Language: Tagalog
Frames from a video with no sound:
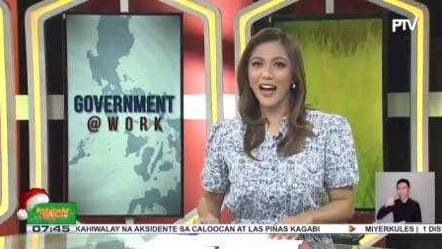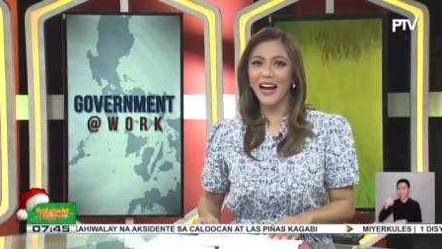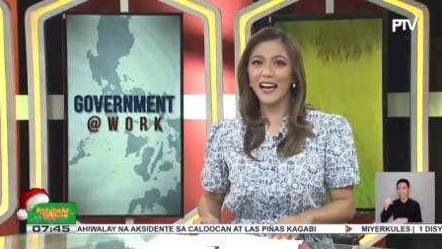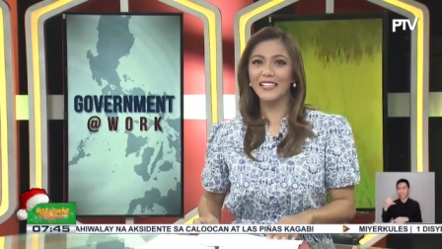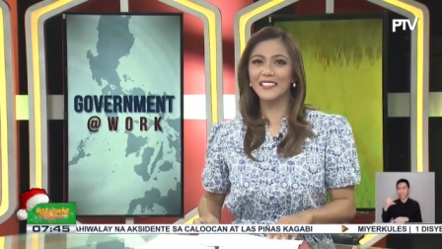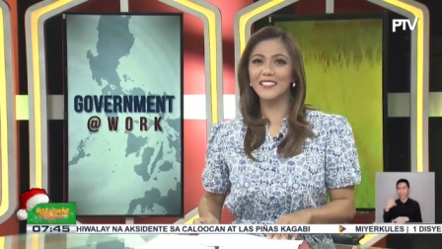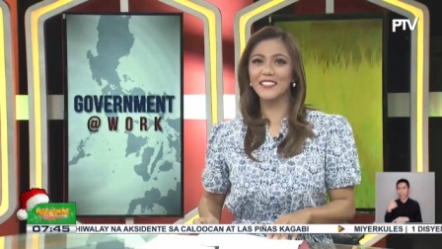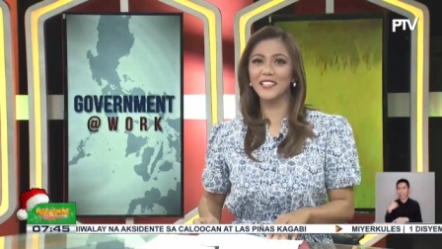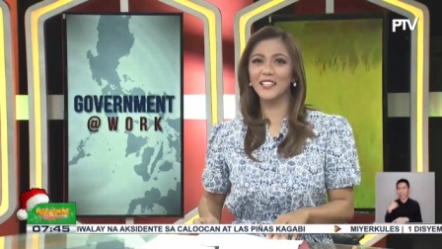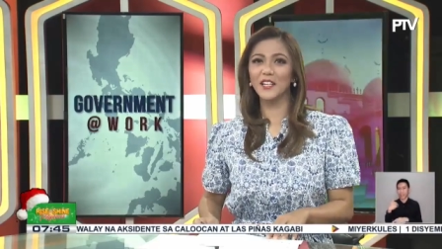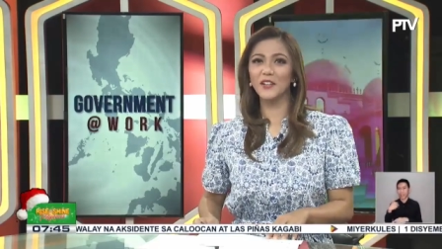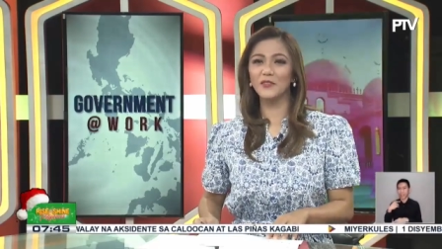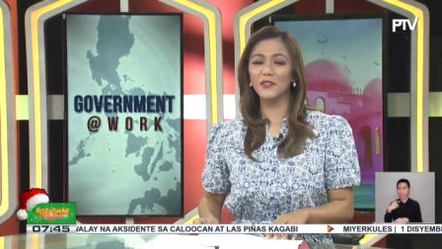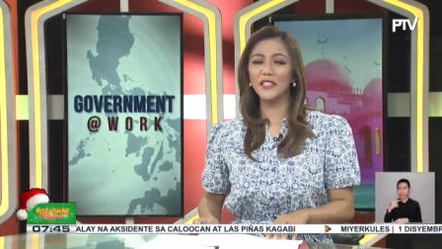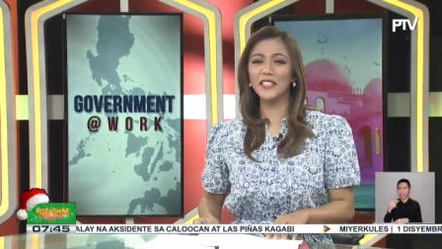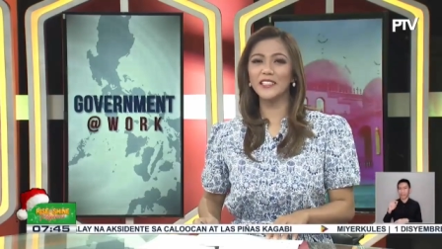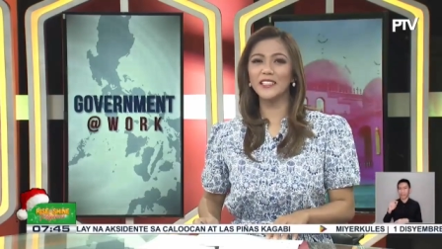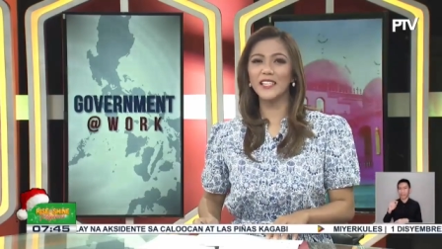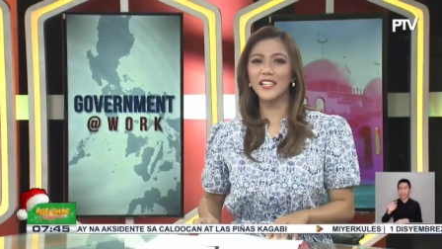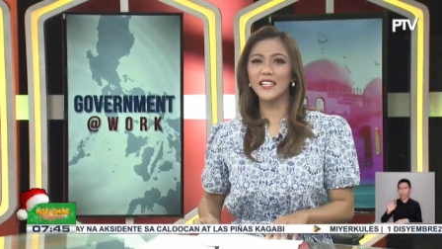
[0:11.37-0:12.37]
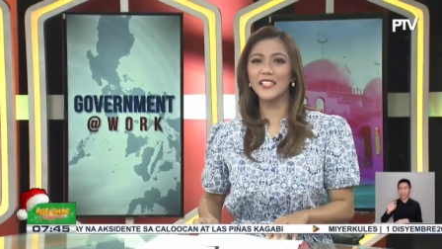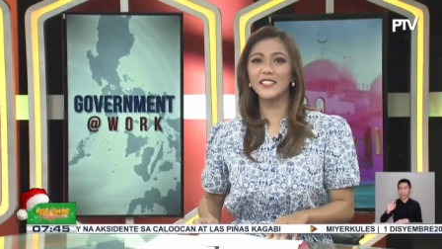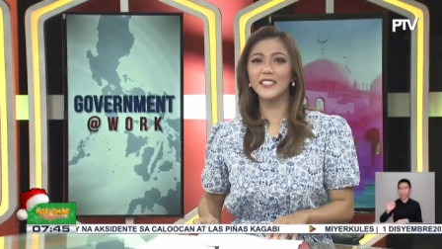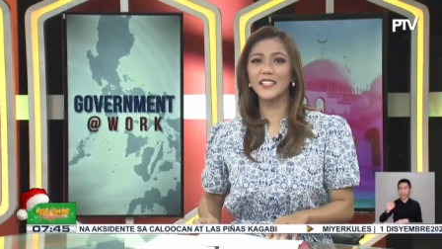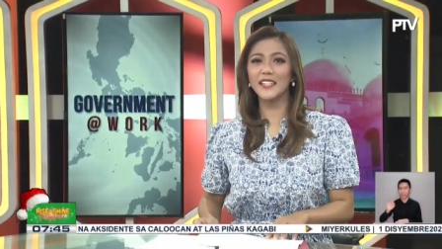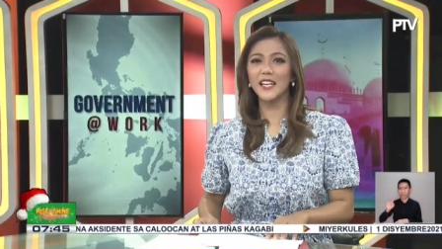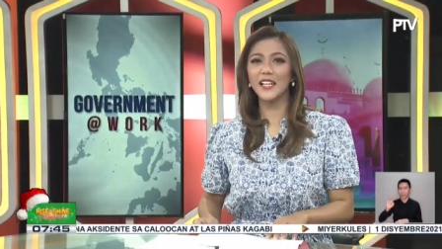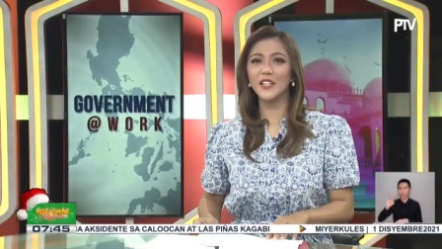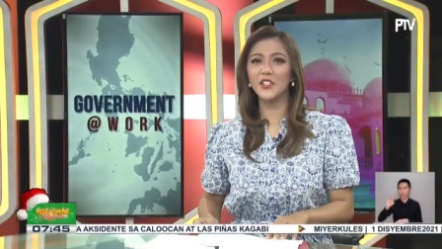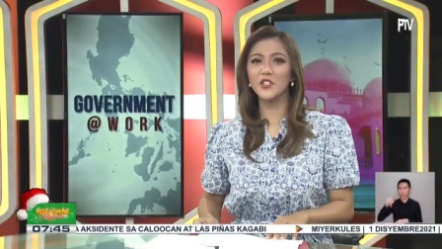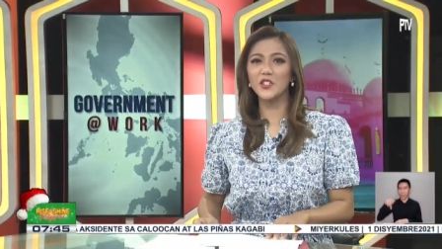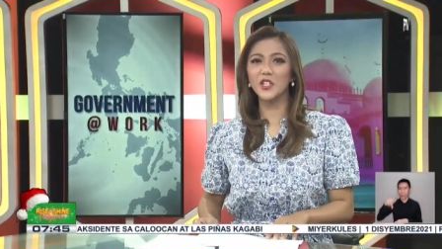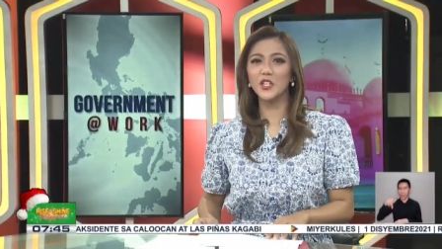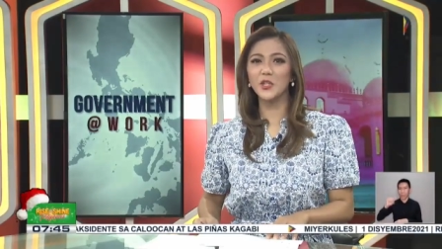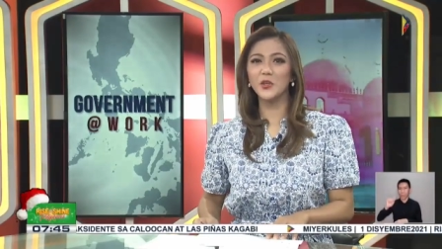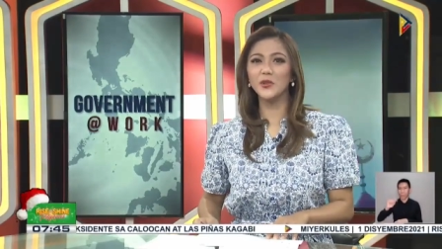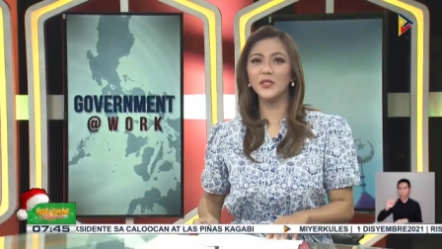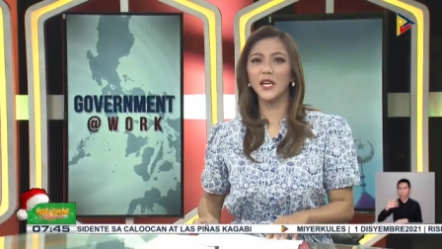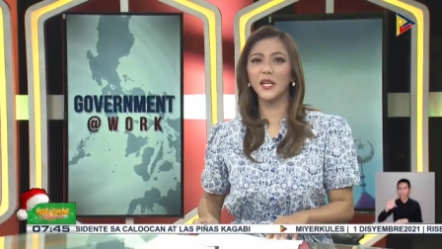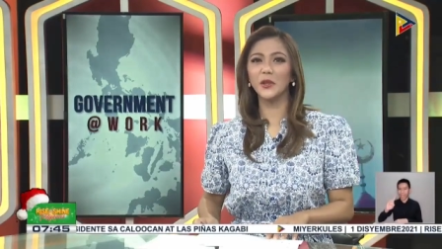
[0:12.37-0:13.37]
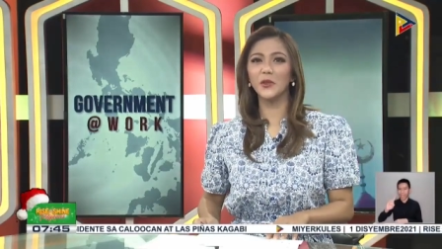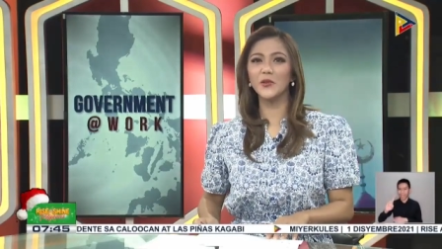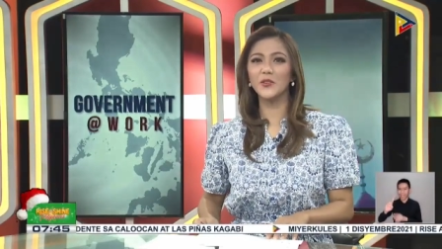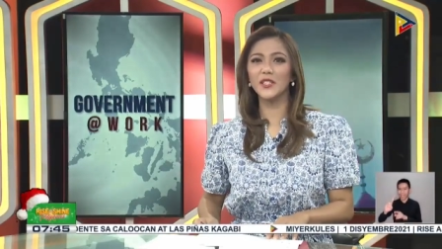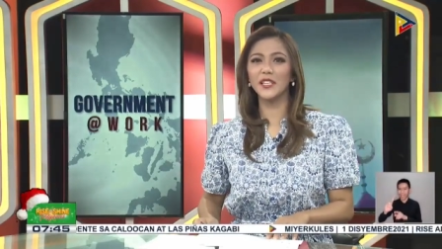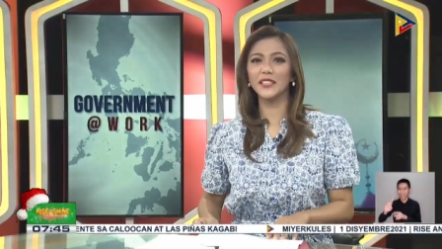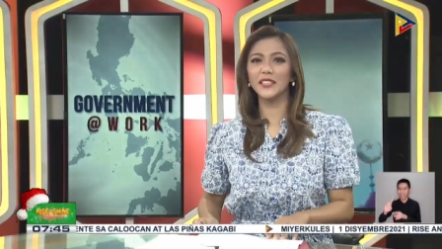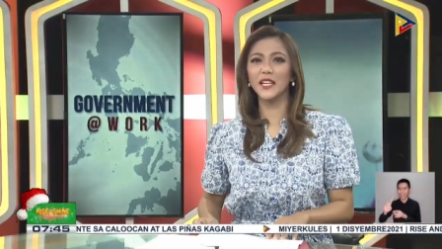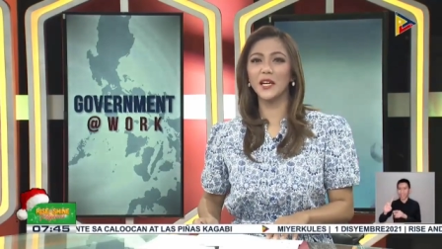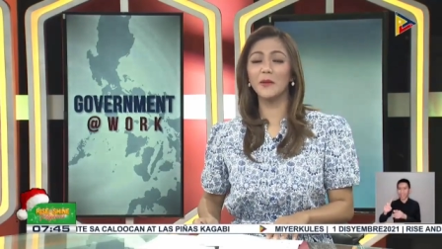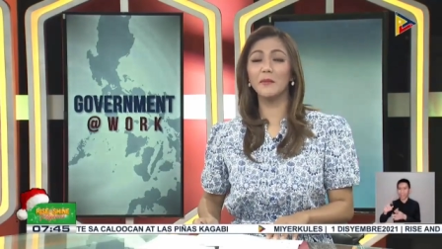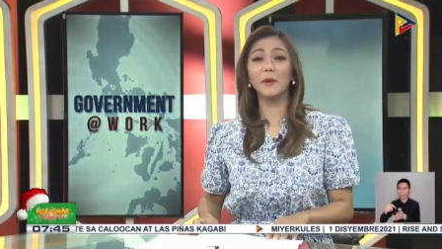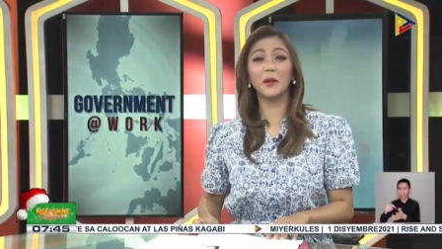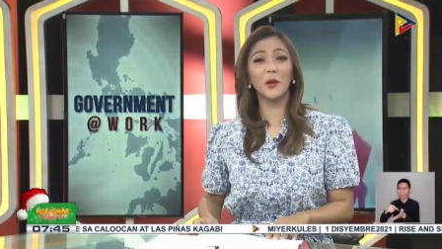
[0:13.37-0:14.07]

At sa Cavite, isang LGU naglunsad ng